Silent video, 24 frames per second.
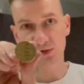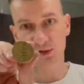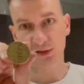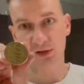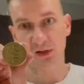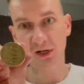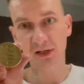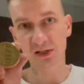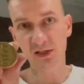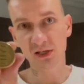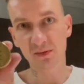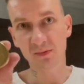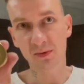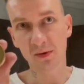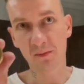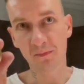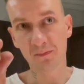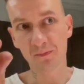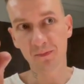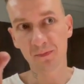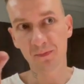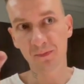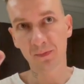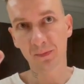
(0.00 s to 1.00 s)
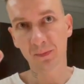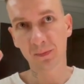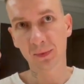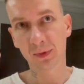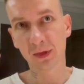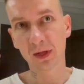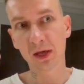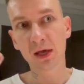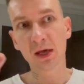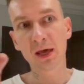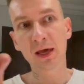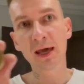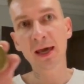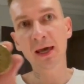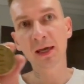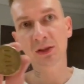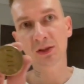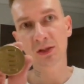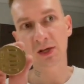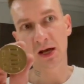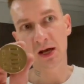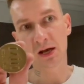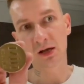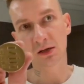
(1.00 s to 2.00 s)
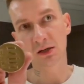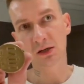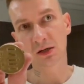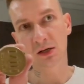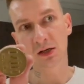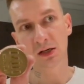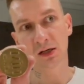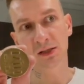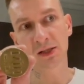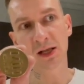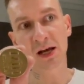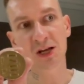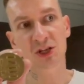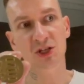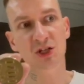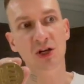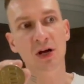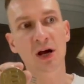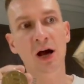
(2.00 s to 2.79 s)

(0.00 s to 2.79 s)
с логотипом. Это э, наша